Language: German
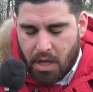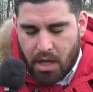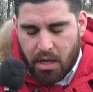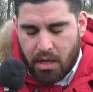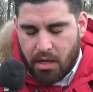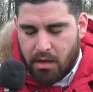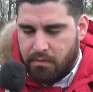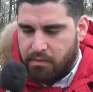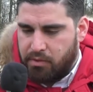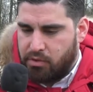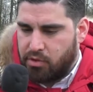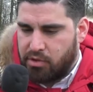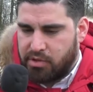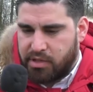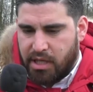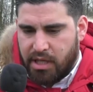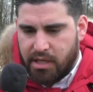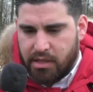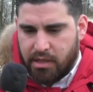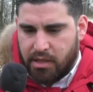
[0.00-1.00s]
äh, wie soll ich
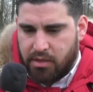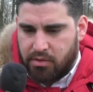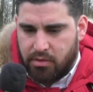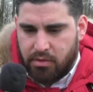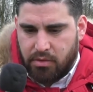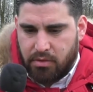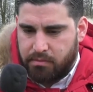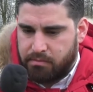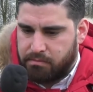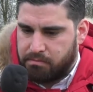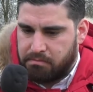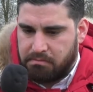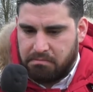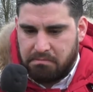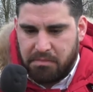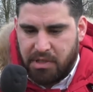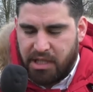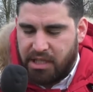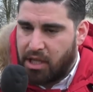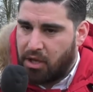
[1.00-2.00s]
sagen, also
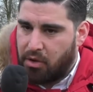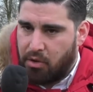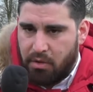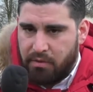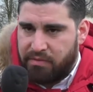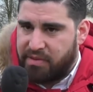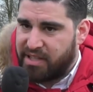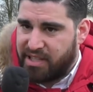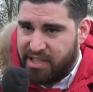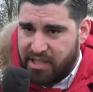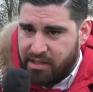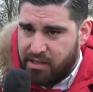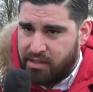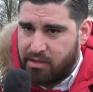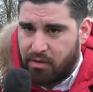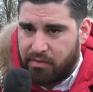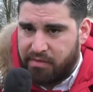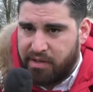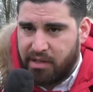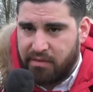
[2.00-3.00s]
in der Höhe verdient,
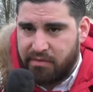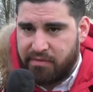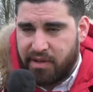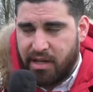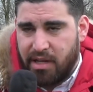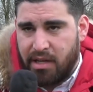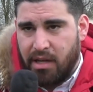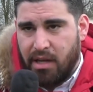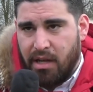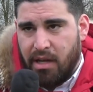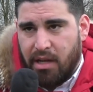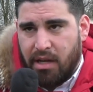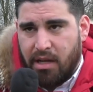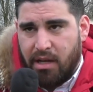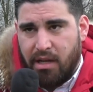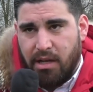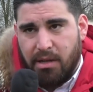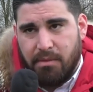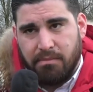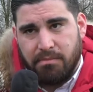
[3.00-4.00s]
auf jeden Fall.
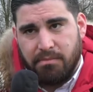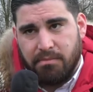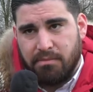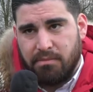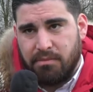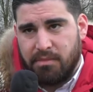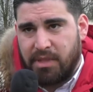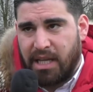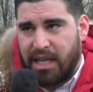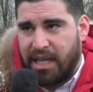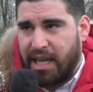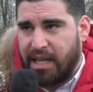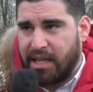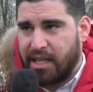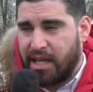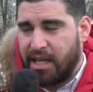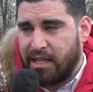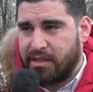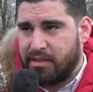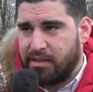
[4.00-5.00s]
Ähm, der
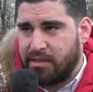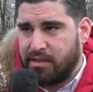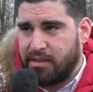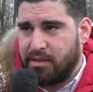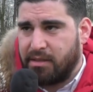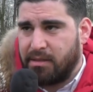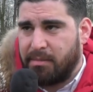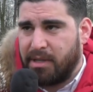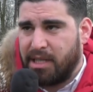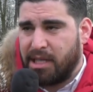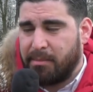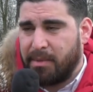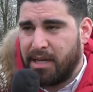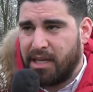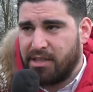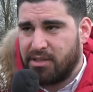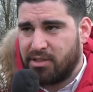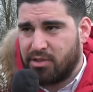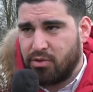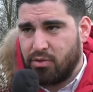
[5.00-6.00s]
Gegner hatte bei dem
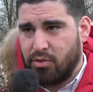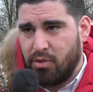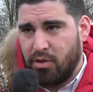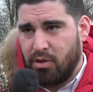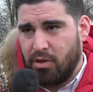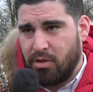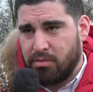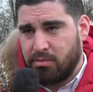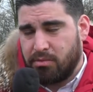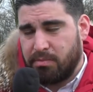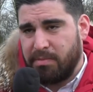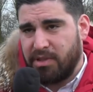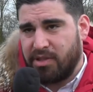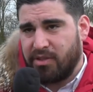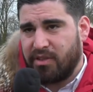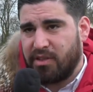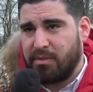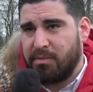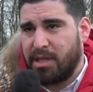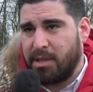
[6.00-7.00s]
1-0,
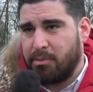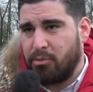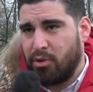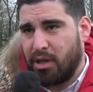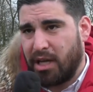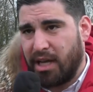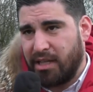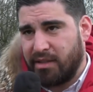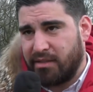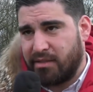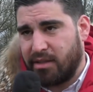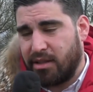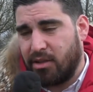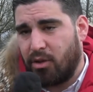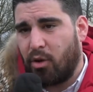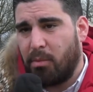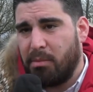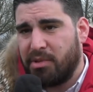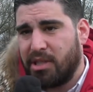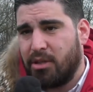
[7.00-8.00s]
bzw. bei dem 0-1
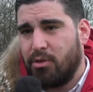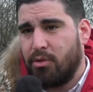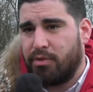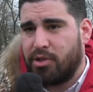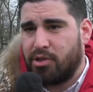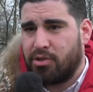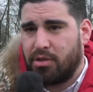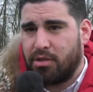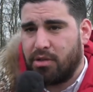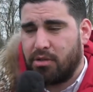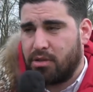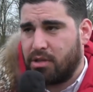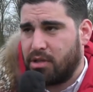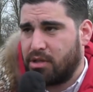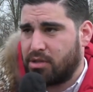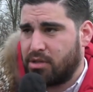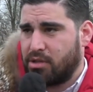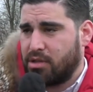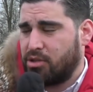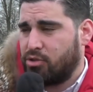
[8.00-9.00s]
noch ein bisschen Luft gesch
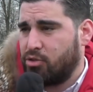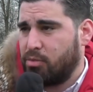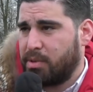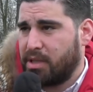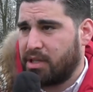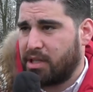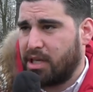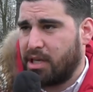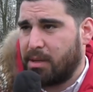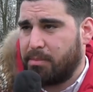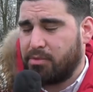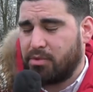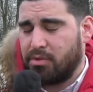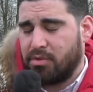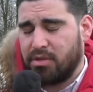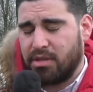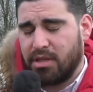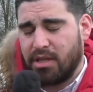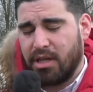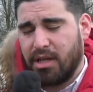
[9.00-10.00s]
äh, geschnuppert gehabt
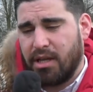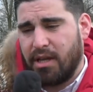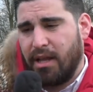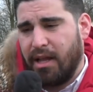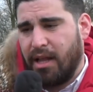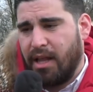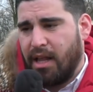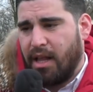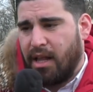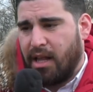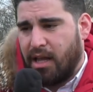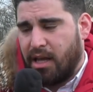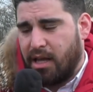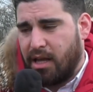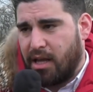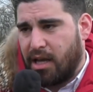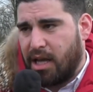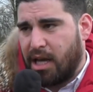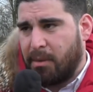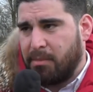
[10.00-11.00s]
und äh, äh,
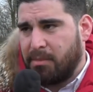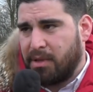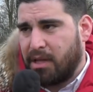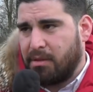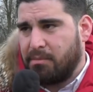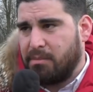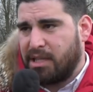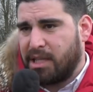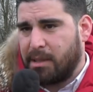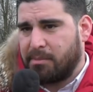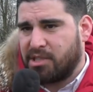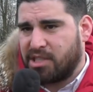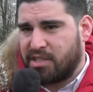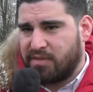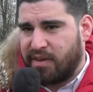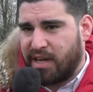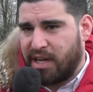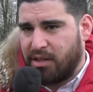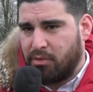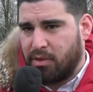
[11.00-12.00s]
haben dann mit dem
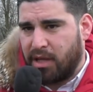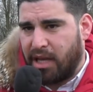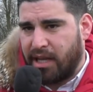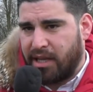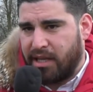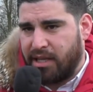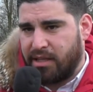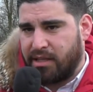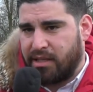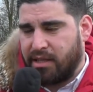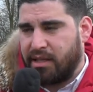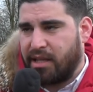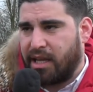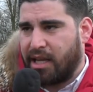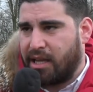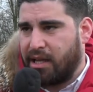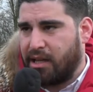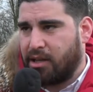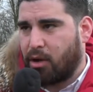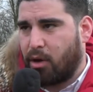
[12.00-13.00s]
2-0 eigentlich den
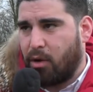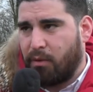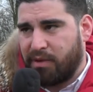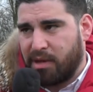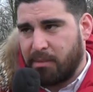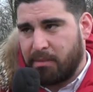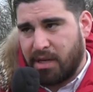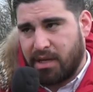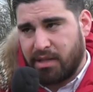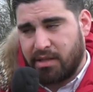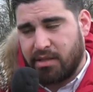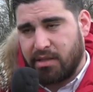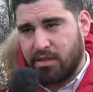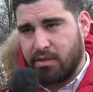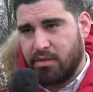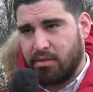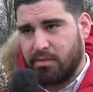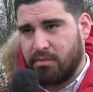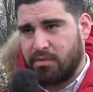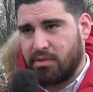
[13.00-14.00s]
Deckel drauf gemacht.
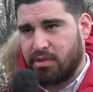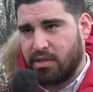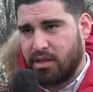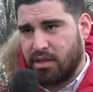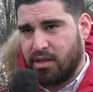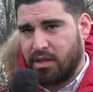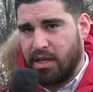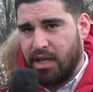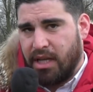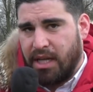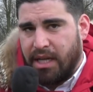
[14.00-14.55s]
Und äh,